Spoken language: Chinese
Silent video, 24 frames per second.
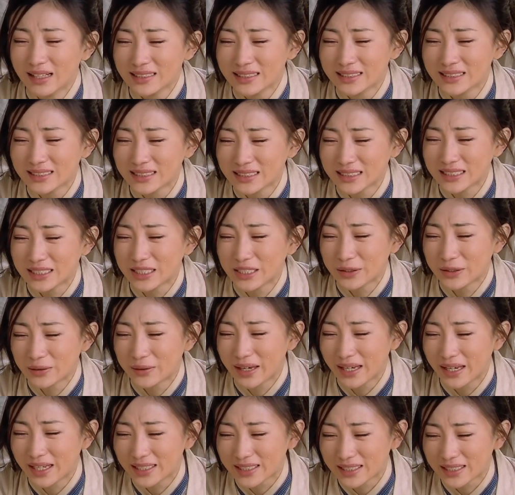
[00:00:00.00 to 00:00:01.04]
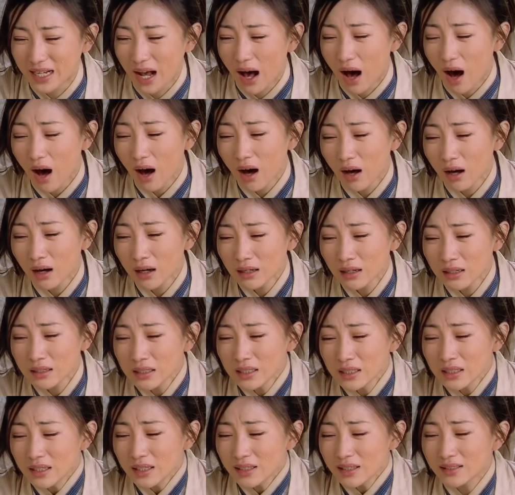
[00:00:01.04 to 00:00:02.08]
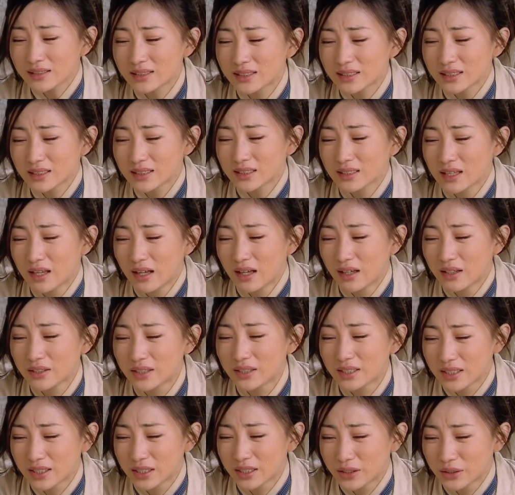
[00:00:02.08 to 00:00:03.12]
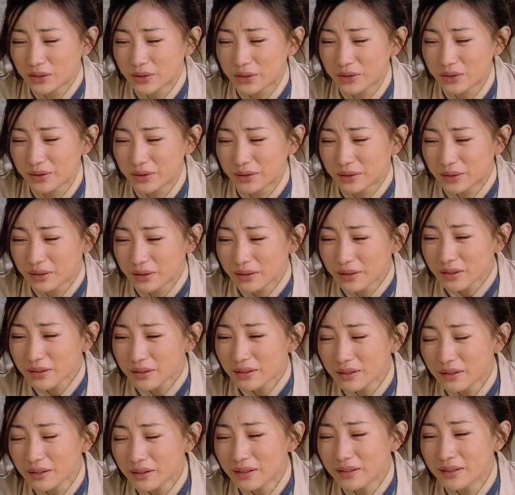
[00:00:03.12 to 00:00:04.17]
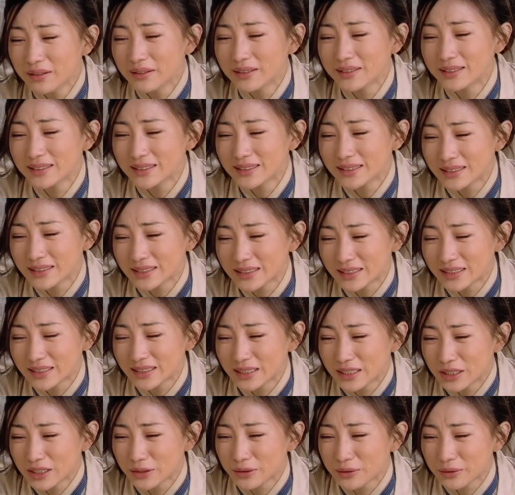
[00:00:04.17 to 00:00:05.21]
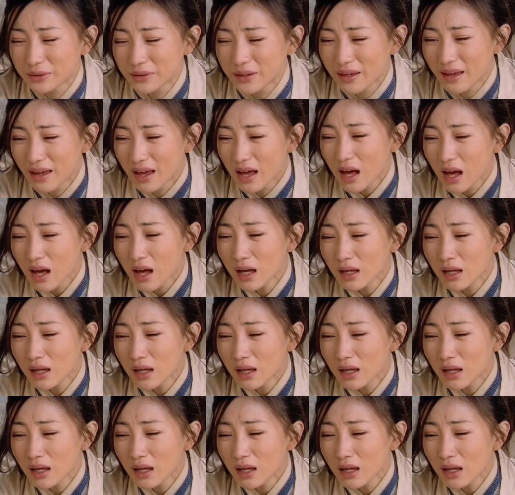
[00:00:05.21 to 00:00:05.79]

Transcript: 那契约上前世续，契约